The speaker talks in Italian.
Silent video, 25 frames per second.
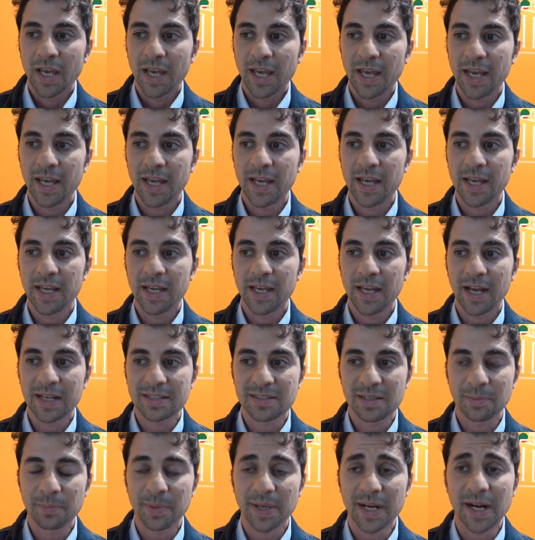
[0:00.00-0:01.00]
eh, a
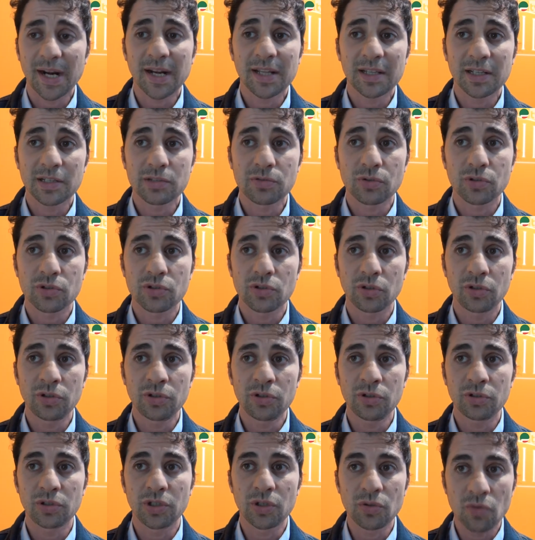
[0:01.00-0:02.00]
separarla dal suo
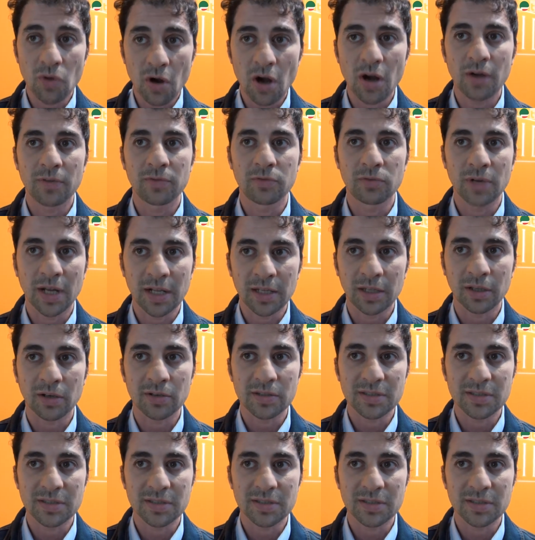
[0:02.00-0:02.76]
sogno di nuovo un altro